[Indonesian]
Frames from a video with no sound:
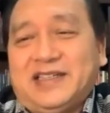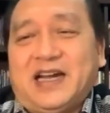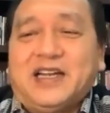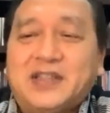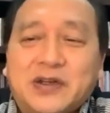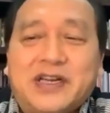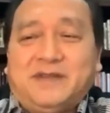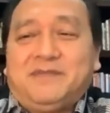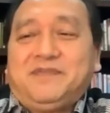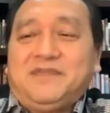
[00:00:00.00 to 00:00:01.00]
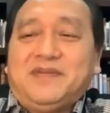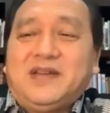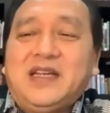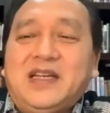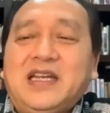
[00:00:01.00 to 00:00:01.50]
Nah itu dia.
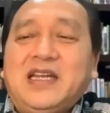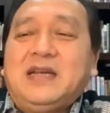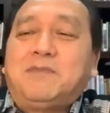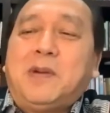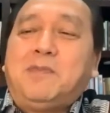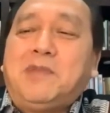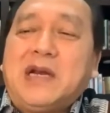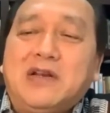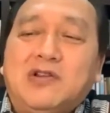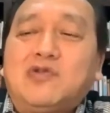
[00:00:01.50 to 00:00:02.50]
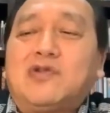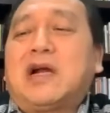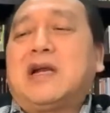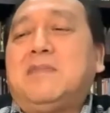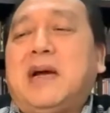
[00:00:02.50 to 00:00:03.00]
Ini
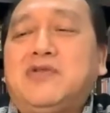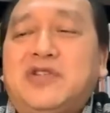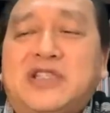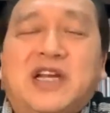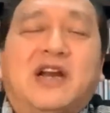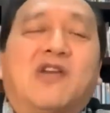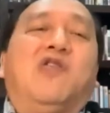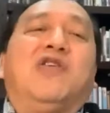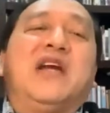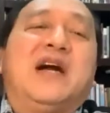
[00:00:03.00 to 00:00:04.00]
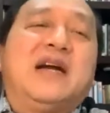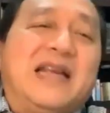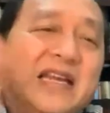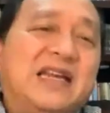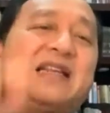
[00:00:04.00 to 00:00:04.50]
pembentukan manusia roh yang
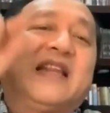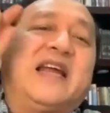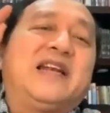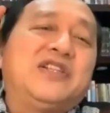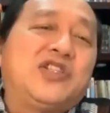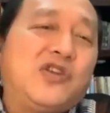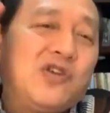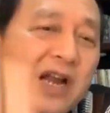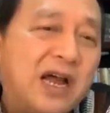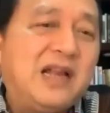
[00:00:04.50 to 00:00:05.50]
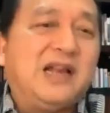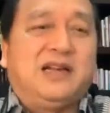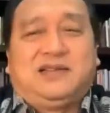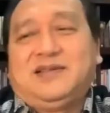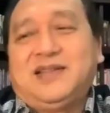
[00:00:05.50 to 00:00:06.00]
intensional.